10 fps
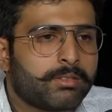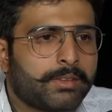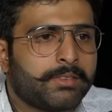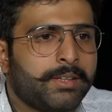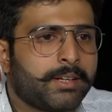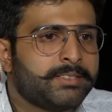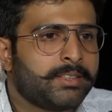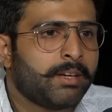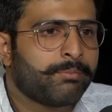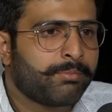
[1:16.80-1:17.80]
सतना नगर
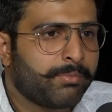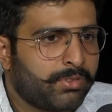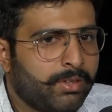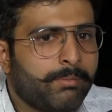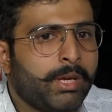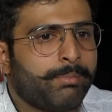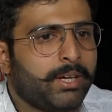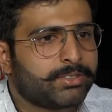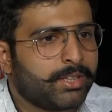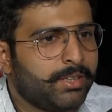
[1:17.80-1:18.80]
निगम से मैं
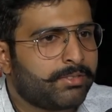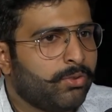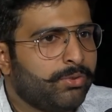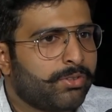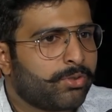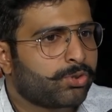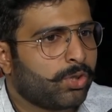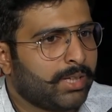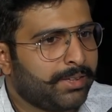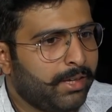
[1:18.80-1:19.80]
पार्षद है सन उन्नीस सौ
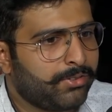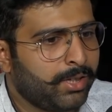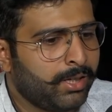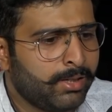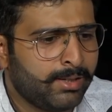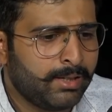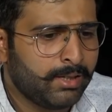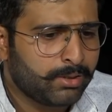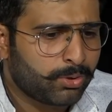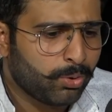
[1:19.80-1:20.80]
चौरानवे से
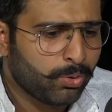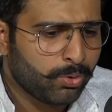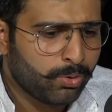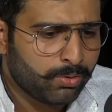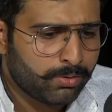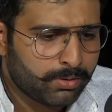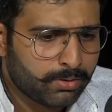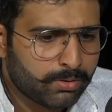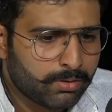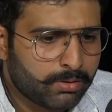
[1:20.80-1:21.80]
तो
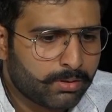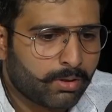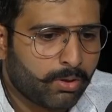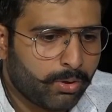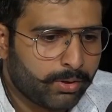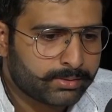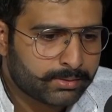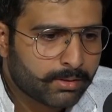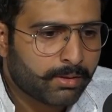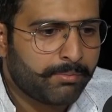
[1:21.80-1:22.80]
और
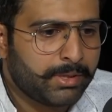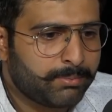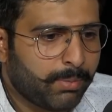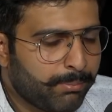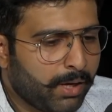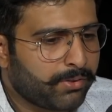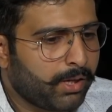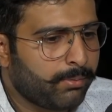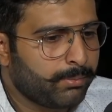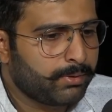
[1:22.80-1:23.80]
मेरे बब्बा
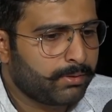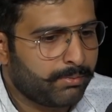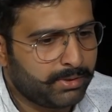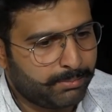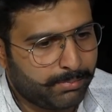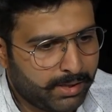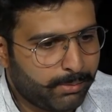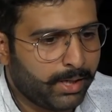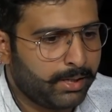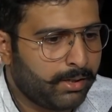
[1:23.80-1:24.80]
साहब मेरे बड़े
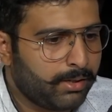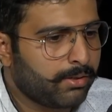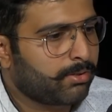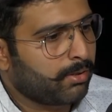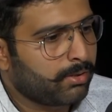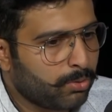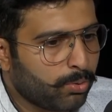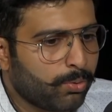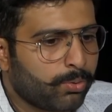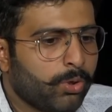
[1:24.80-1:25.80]
भाई इस
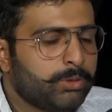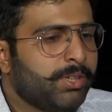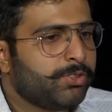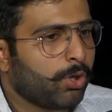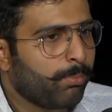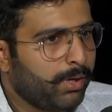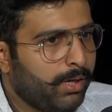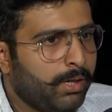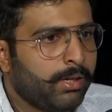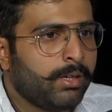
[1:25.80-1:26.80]
दोनों गवर्नमेंट जॉब में
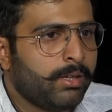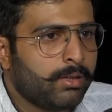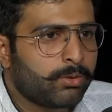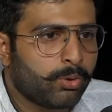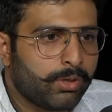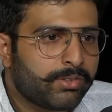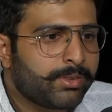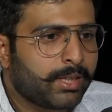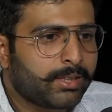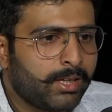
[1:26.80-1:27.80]
हैं तो इस
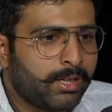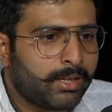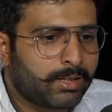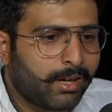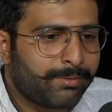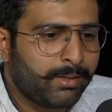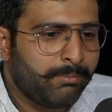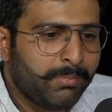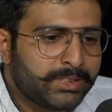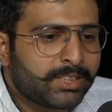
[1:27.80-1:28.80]
नाते काफ़ी
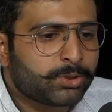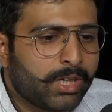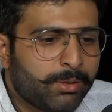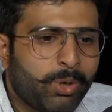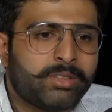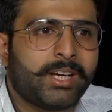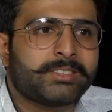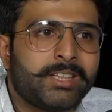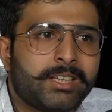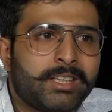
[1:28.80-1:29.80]
मिला जुला अनुभव
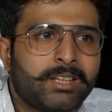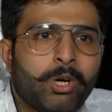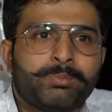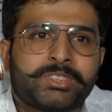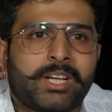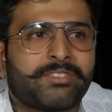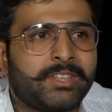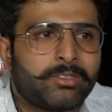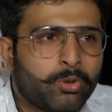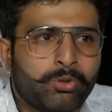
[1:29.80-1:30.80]
राजनीतिक और
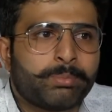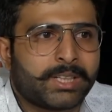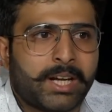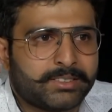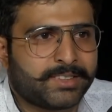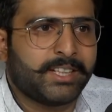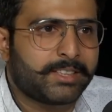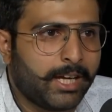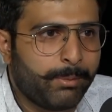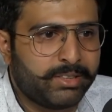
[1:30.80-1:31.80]
प्रशासनिक दोनों प्रकार से
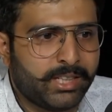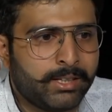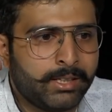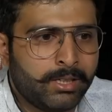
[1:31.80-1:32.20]
रहता है मेरा